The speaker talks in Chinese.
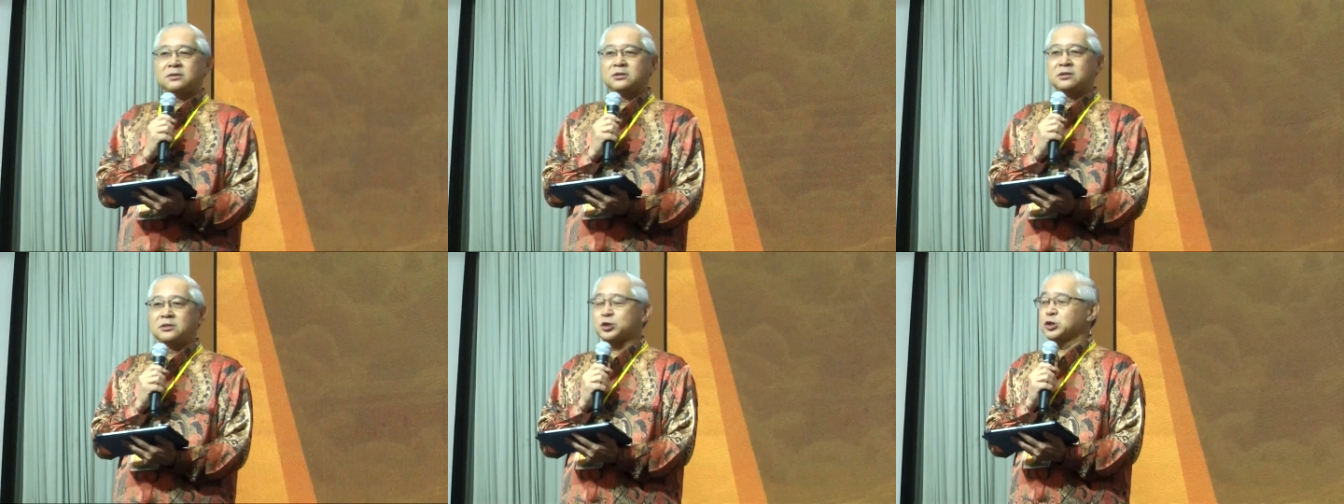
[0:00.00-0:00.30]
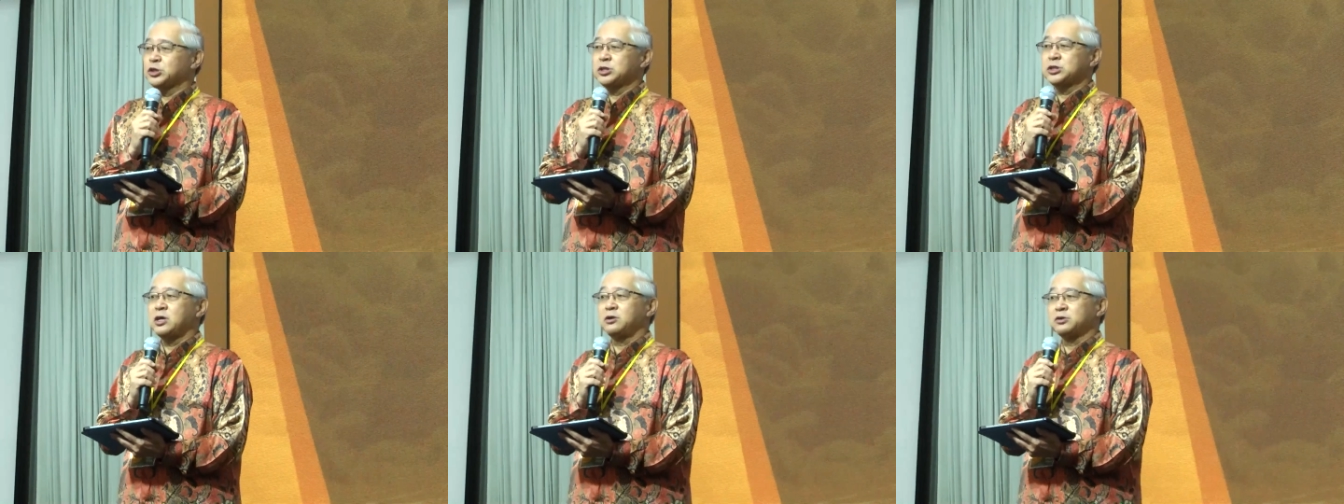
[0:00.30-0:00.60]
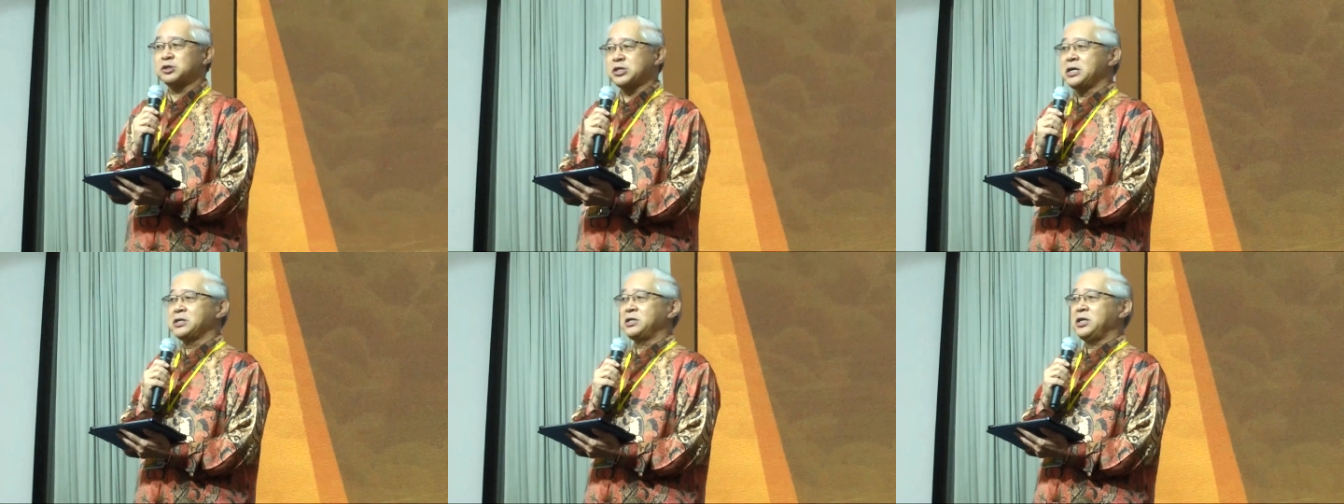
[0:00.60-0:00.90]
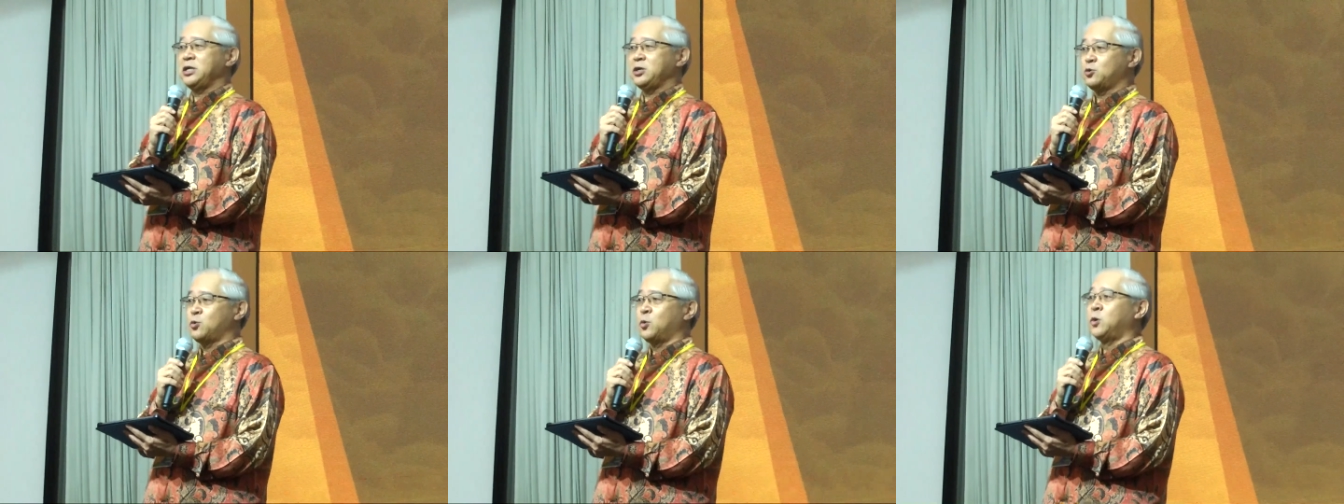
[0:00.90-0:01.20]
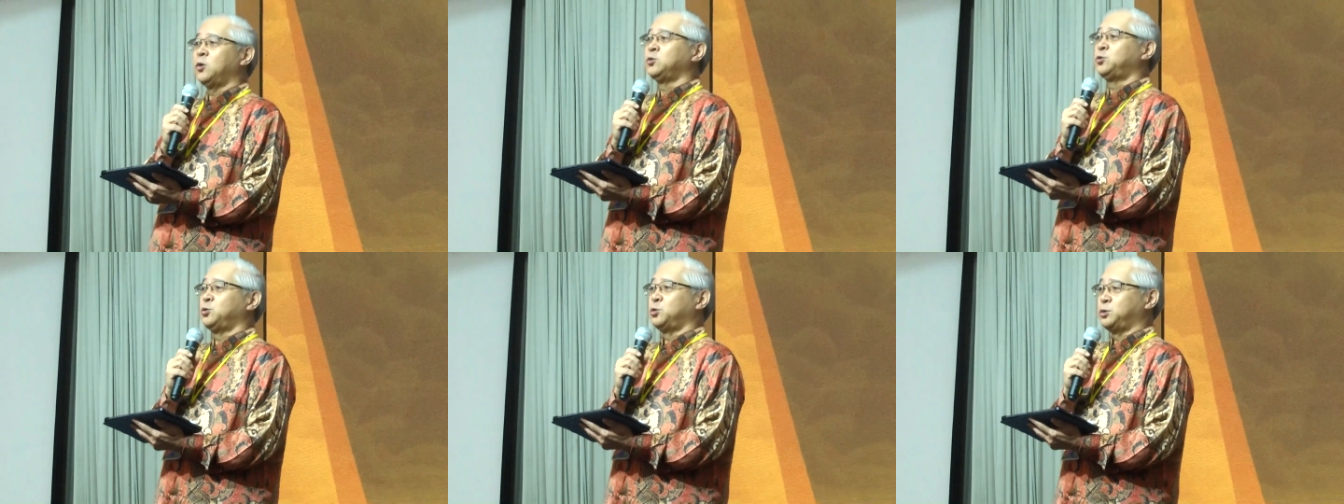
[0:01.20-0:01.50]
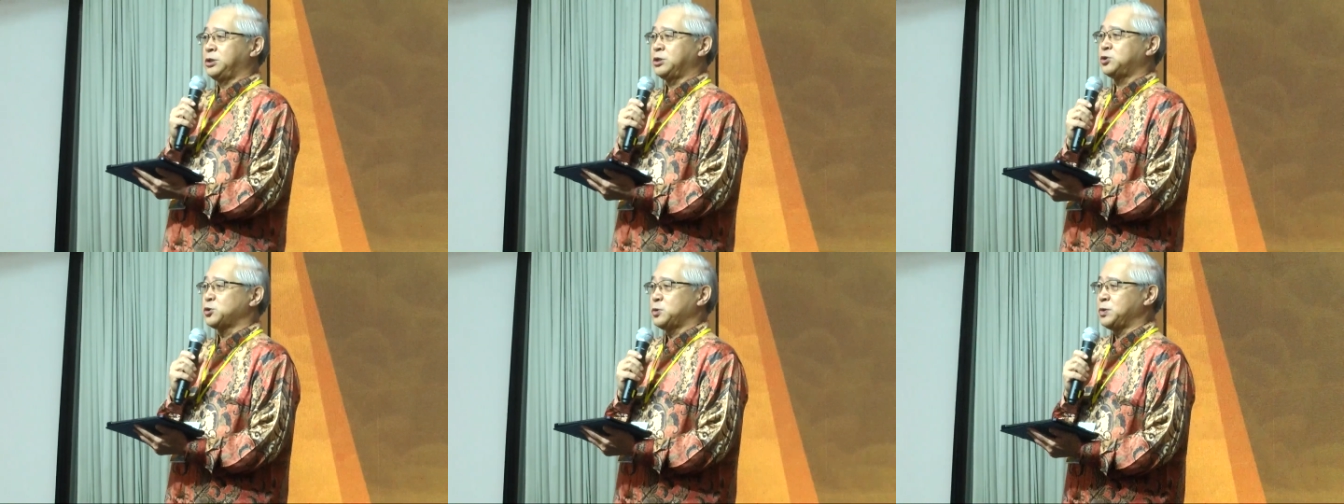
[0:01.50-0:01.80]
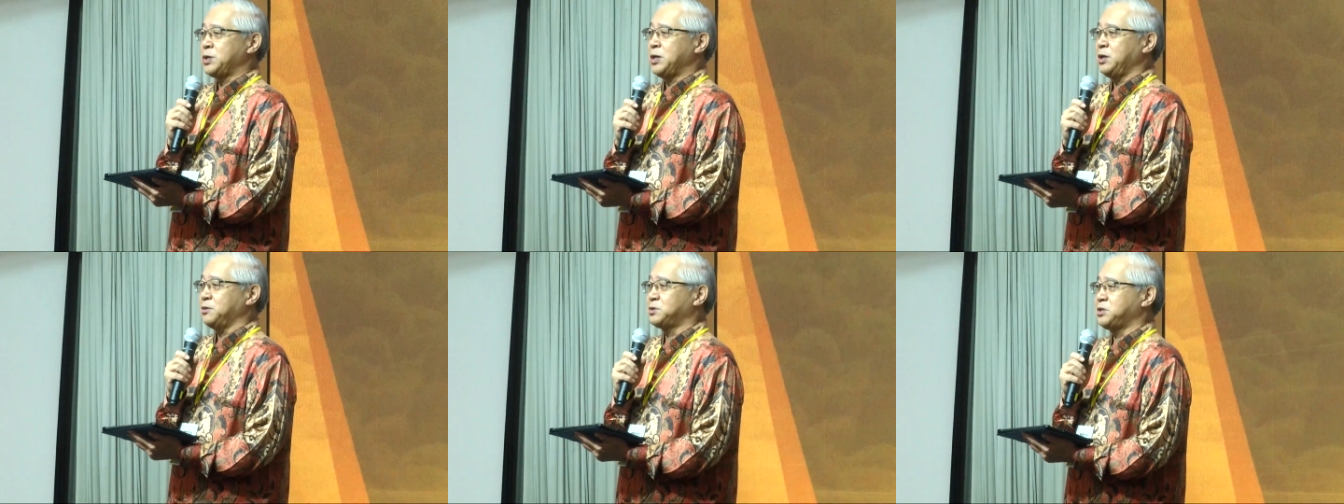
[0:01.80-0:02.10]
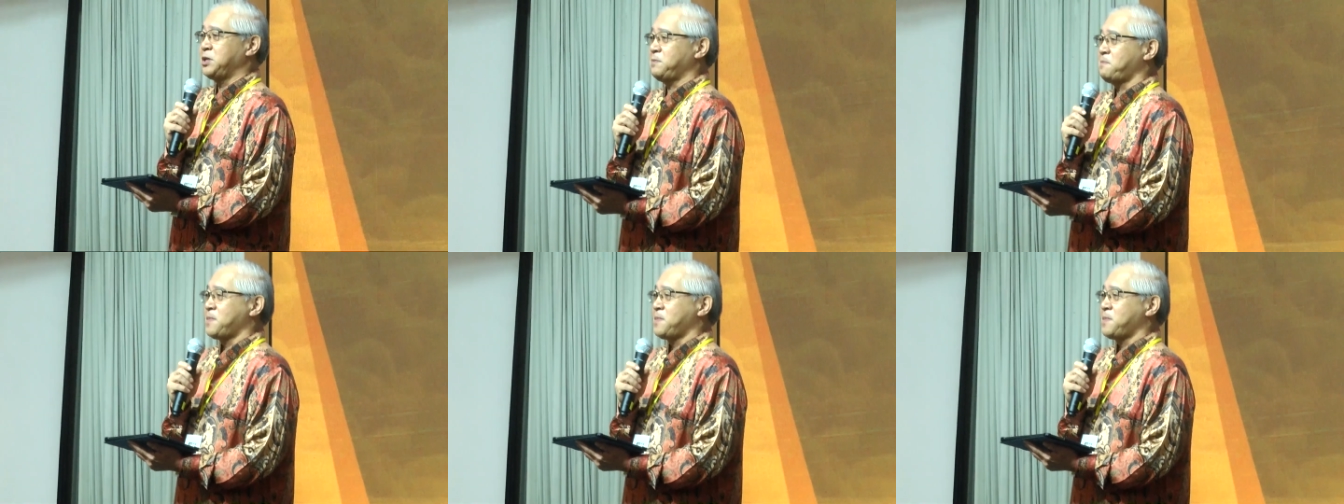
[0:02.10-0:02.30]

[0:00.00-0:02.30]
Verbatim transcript: 知道上帝国度的重要性，